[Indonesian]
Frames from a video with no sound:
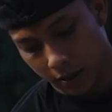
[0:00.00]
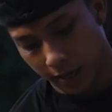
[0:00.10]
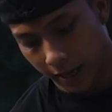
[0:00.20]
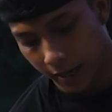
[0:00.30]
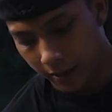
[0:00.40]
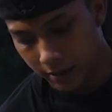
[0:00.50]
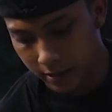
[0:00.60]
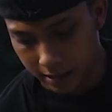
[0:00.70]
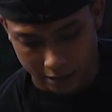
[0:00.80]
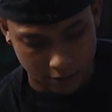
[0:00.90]
oke
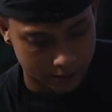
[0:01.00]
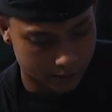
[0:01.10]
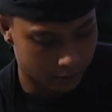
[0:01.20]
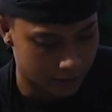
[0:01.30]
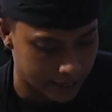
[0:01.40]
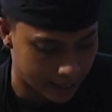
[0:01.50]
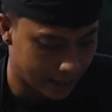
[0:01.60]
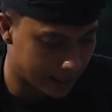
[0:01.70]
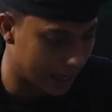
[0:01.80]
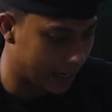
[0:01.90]
sekarang udah
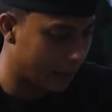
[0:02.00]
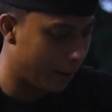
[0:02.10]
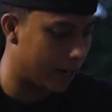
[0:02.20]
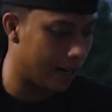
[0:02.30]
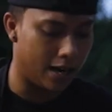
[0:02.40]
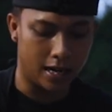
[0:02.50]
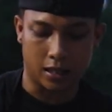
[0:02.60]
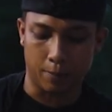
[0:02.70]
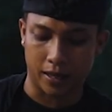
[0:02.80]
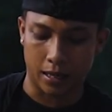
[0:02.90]
jadi sekarang kita bakal angkat
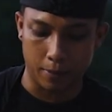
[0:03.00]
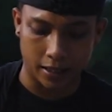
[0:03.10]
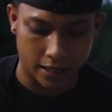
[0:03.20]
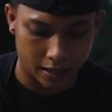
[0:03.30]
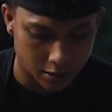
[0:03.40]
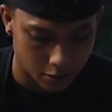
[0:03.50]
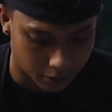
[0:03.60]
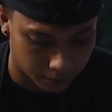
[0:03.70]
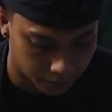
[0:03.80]
ke piring plating langsung